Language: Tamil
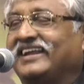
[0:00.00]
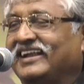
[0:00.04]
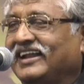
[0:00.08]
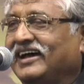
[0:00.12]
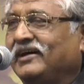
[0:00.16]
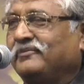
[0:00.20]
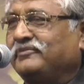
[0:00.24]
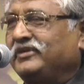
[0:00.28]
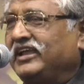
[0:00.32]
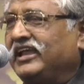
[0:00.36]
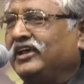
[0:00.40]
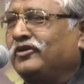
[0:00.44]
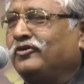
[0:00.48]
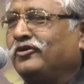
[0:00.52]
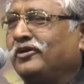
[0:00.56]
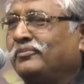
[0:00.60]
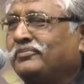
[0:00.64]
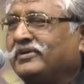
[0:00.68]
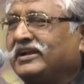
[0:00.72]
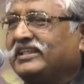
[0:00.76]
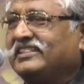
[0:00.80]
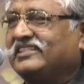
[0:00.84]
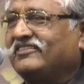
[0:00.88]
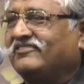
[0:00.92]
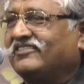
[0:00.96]
நாம் ஏனோ
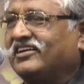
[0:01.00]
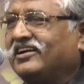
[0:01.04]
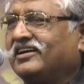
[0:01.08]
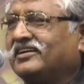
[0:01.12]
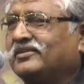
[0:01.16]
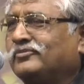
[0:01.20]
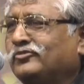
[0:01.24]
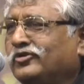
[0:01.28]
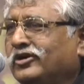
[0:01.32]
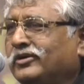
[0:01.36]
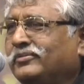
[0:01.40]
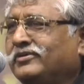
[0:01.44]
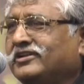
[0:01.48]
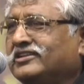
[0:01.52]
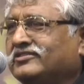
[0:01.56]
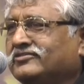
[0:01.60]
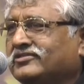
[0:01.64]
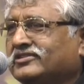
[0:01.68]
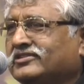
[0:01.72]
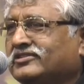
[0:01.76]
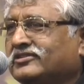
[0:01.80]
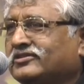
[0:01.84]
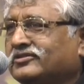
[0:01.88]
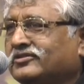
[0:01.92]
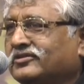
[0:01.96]
அப்படி தவறாக மொழிபெயர்த்து
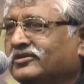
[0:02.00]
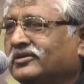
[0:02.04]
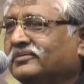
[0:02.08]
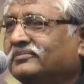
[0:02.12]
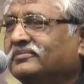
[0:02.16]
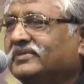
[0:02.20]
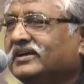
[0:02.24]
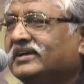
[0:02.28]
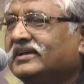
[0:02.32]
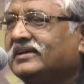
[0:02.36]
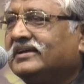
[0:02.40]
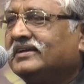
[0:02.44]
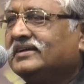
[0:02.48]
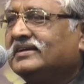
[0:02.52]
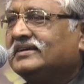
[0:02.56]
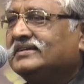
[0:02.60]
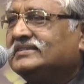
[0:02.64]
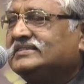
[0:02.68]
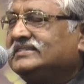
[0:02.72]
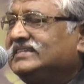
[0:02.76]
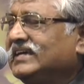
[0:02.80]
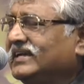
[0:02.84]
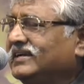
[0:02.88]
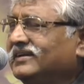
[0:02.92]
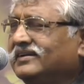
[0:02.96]
வைத்திருக்கிறோம்
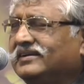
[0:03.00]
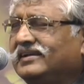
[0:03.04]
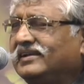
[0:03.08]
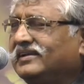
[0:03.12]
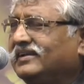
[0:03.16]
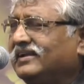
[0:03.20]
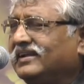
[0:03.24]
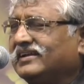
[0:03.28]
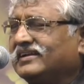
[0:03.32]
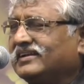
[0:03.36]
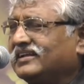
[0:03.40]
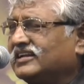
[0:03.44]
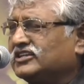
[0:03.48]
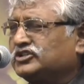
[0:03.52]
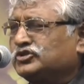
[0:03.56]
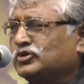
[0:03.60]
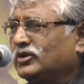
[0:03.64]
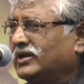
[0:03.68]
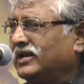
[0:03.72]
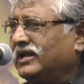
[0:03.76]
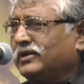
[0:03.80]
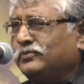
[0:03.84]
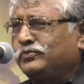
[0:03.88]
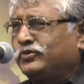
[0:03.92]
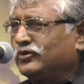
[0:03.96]
ஜென்ரல் என்கிற
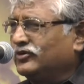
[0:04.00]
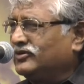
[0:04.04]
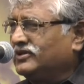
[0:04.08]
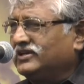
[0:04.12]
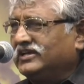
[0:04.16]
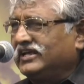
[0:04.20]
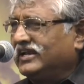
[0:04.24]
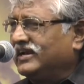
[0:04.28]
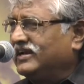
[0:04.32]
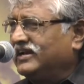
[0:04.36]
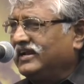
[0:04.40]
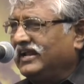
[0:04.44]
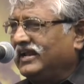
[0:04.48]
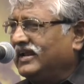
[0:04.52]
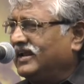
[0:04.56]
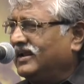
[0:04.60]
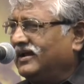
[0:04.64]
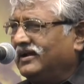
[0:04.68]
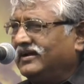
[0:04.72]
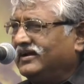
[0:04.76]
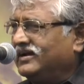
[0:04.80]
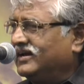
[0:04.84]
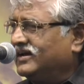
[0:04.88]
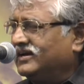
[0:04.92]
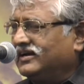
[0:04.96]
சொல்லை பொது என்று எல்லா
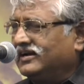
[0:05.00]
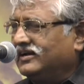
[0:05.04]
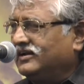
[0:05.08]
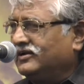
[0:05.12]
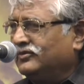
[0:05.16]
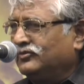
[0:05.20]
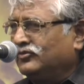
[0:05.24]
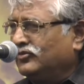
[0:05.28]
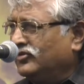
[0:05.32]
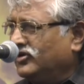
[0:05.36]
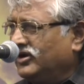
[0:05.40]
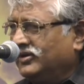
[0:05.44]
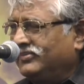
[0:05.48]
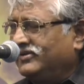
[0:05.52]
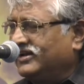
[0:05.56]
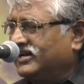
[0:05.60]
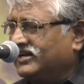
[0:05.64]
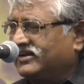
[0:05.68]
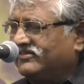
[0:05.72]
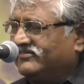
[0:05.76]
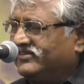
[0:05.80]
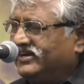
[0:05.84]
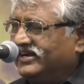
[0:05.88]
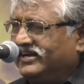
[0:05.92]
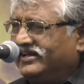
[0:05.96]
இடங்களிலும்
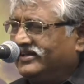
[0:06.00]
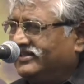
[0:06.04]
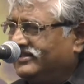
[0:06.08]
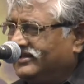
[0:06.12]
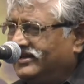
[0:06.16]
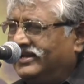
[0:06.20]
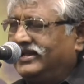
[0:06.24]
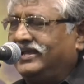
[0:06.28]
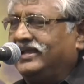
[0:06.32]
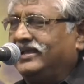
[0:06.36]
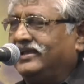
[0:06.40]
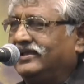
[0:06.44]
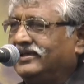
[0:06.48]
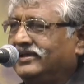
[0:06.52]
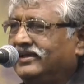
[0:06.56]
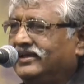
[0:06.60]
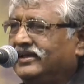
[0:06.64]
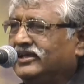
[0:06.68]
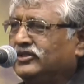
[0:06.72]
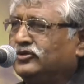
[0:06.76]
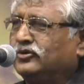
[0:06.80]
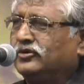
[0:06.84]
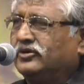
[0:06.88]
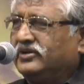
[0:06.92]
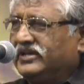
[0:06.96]
மொழிபெயர்க்க வேண்டியதில்லை
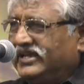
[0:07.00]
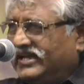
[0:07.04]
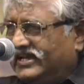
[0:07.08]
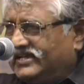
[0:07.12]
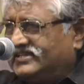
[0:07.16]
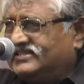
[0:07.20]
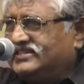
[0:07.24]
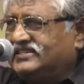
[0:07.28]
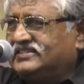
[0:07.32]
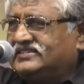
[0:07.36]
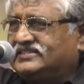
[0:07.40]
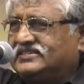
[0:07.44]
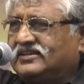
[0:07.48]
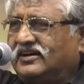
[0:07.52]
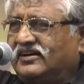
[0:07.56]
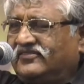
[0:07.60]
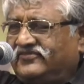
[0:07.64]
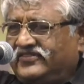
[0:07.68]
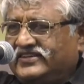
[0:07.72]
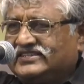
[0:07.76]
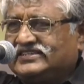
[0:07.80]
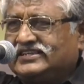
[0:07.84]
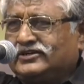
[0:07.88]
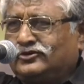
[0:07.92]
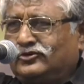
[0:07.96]
இதோ ஏஜிஎஸ்
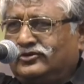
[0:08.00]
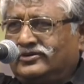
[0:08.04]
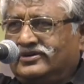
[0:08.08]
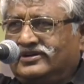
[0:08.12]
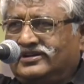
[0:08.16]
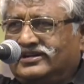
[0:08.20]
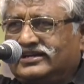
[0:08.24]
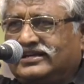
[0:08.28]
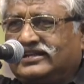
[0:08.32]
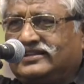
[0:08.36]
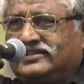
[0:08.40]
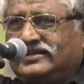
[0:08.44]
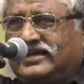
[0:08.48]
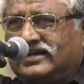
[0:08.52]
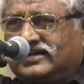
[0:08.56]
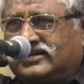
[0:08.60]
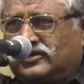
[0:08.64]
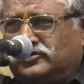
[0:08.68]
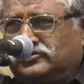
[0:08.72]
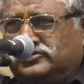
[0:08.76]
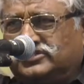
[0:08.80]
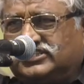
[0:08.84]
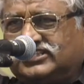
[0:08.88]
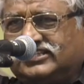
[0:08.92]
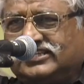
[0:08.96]
ஆபீஸ் என்று ஒன்று இருக்கிறது
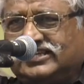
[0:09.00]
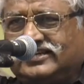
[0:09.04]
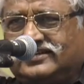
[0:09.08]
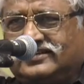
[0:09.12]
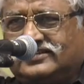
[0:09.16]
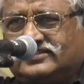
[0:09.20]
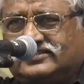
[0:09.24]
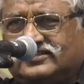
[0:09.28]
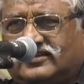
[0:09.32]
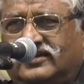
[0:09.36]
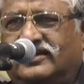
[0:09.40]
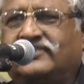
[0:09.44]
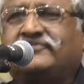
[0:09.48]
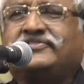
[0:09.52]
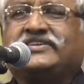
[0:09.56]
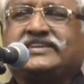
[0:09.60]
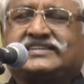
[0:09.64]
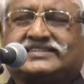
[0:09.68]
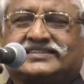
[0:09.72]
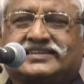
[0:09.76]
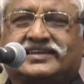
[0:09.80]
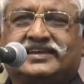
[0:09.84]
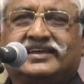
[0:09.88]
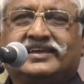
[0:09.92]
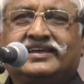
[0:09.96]
அக்கௌண்ட்ஸ் ஜென்ரல்
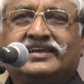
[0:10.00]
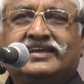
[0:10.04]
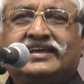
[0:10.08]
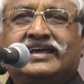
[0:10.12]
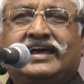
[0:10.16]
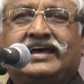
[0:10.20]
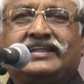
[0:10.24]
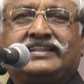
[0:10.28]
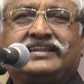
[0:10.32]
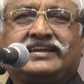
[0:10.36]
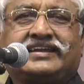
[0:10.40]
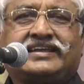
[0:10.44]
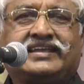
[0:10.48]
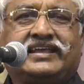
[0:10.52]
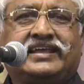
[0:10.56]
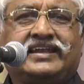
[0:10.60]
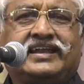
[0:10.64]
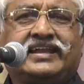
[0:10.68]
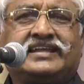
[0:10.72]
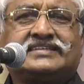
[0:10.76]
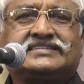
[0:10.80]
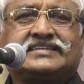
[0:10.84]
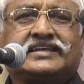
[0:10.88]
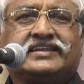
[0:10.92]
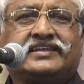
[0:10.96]
ஆபீஸ் அதற்கு
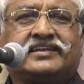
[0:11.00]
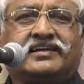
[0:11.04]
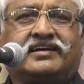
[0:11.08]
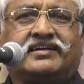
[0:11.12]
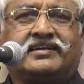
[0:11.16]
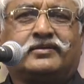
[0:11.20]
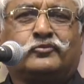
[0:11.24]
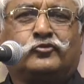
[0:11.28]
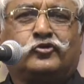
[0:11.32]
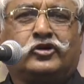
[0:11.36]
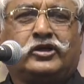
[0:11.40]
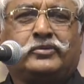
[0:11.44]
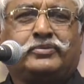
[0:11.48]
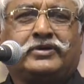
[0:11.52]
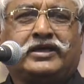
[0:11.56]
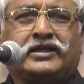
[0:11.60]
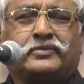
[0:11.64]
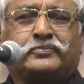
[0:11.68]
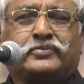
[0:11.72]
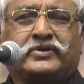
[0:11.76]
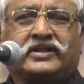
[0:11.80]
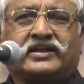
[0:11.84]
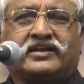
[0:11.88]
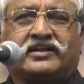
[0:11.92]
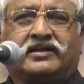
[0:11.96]
என்ன சரியான
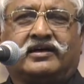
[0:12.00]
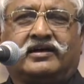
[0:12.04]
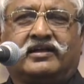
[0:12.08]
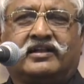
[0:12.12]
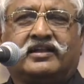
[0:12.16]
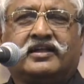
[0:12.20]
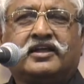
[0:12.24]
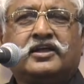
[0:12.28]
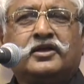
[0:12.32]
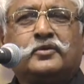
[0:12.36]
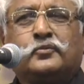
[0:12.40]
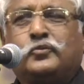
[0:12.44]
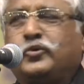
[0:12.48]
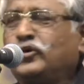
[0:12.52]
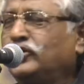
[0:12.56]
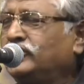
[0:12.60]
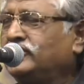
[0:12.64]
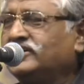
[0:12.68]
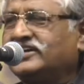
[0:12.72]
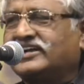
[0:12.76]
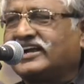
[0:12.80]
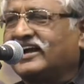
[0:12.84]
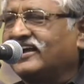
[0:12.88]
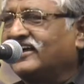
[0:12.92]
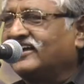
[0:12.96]
மொழிபெயர்ப்பு என்றால் பொது
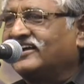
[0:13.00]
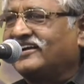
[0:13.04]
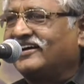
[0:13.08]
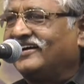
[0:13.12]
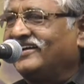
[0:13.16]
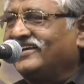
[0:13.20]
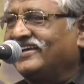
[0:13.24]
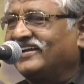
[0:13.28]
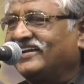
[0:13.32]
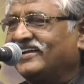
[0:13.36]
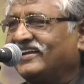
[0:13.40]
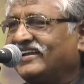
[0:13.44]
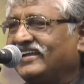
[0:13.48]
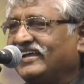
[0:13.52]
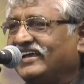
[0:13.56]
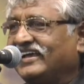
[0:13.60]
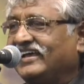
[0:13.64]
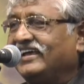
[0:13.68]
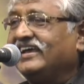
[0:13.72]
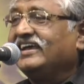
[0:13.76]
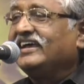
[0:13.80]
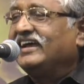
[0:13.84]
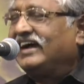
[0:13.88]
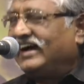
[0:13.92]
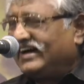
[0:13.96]
கணக்காயர் அல்ல
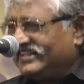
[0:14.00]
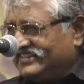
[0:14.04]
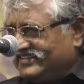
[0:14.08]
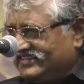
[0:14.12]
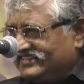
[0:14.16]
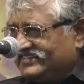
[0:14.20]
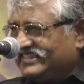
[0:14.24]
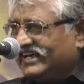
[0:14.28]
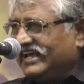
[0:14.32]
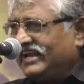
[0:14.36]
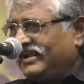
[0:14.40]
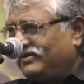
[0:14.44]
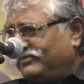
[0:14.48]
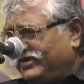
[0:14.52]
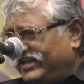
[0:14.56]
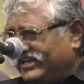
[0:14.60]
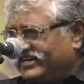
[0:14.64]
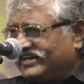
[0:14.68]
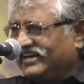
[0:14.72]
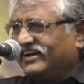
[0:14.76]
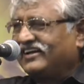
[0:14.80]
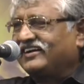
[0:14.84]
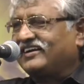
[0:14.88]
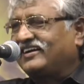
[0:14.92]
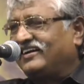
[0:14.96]
அது தலைமை
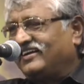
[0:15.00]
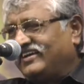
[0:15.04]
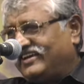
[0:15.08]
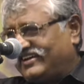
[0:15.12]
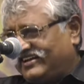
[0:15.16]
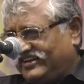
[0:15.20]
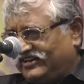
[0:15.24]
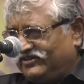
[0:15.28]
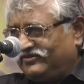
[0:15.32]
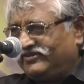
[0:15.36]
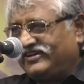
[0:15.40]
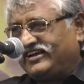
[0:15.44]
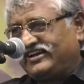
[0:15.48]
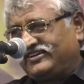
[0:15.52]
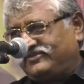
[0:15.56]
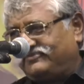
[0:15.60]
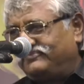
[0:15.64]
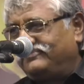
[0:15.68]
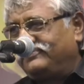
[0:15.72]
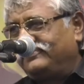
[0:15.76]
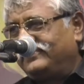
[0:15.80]
கணக்காயர் அலுவலகம்